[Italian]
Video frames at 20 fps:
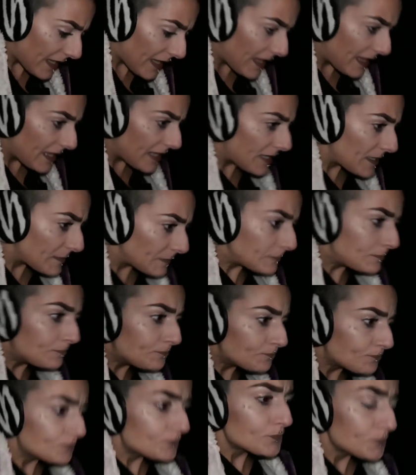
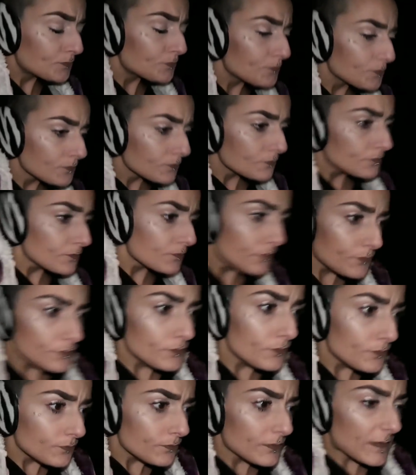Ehm,
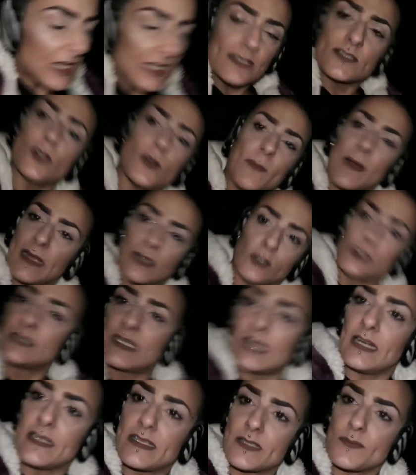e insomma, ecco,
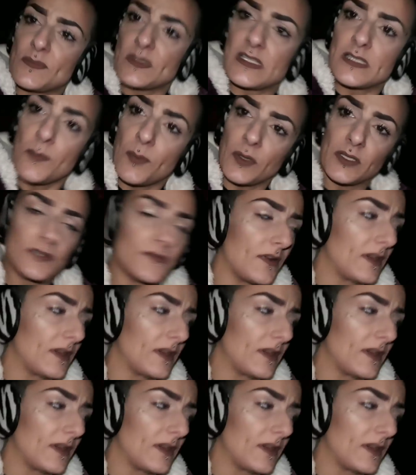da lì smisi poi di